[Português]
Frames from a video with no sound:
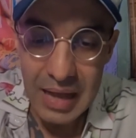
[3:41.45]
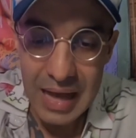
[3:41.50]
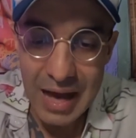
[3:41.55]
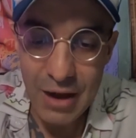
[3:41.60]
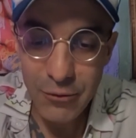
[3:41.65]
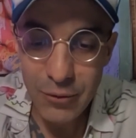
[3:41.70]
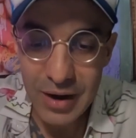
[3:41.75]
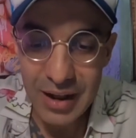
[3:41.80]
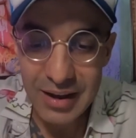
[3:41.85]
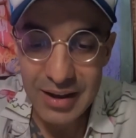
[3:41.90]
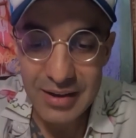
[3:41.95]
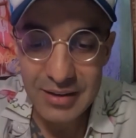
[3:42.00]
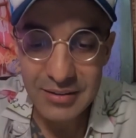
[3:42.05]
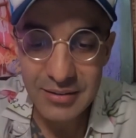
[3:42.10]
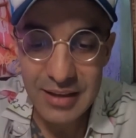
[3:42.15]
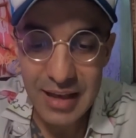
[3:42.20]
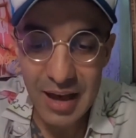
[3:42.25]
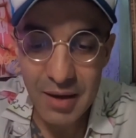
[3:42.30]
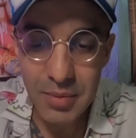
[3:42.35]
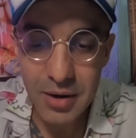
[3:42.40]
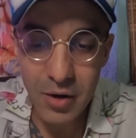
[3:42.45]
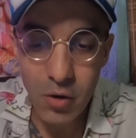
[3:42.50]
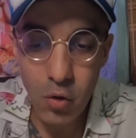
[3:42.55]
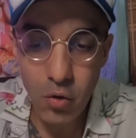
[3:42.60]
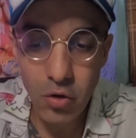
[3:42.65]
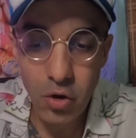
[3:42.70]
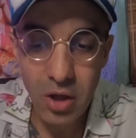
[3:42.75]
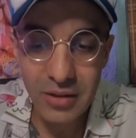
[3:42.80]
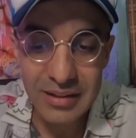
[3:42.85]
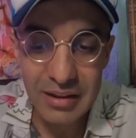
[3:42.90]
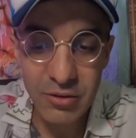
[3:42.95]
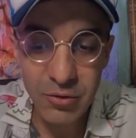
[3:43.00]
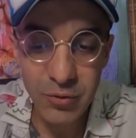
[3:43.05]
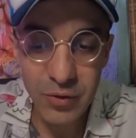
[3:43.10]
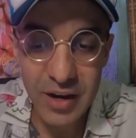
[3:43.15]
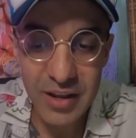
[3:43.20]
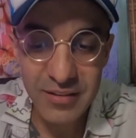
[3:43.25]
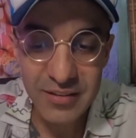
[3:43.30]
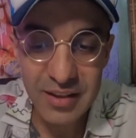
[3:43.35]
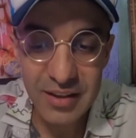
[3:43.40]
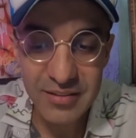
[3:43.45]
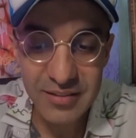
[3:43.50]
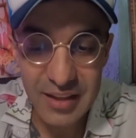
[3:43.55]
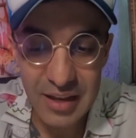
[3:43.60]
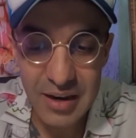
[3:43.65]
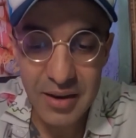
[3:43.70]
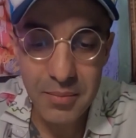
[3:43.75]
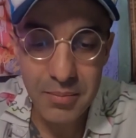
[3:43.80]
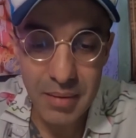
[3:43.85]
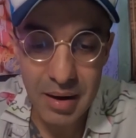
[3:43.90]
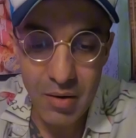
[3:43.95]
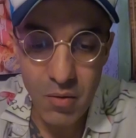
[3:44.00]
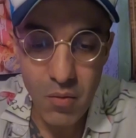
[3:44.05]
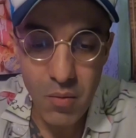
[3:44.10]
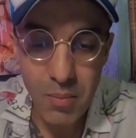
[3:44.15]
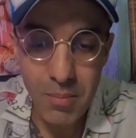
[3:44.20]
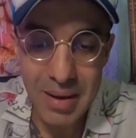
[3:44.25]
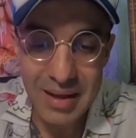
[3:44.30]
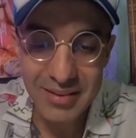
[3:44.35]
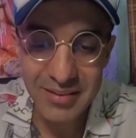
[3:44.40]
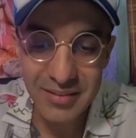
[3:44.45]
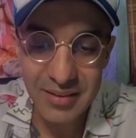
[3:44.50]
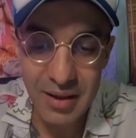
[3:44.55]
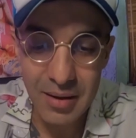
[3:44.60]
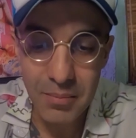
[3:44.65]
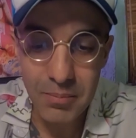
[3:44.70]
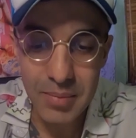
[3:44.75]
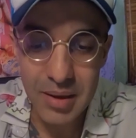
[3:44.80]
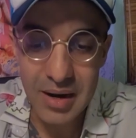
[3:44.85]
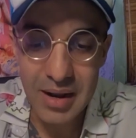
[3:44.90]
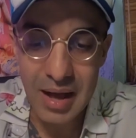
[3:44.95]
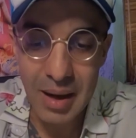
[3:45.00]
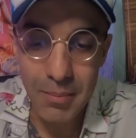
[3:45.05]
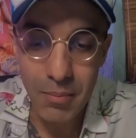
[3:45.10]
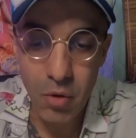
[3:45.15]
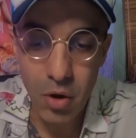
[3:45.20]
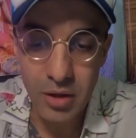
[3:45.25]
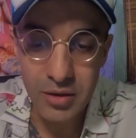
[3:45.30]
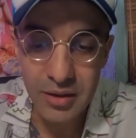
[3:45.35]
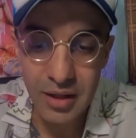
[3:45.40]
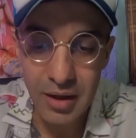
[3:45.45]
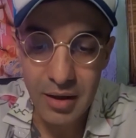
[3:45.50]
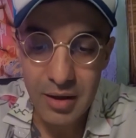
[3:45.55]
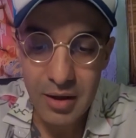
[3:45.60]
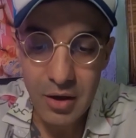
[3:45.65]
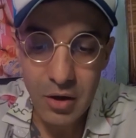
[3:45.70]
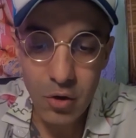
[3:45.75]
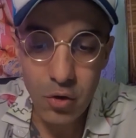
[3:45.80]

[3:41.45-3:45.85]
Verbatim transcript: A fragrância abre com notas frescas de limão, maçã, bergamota,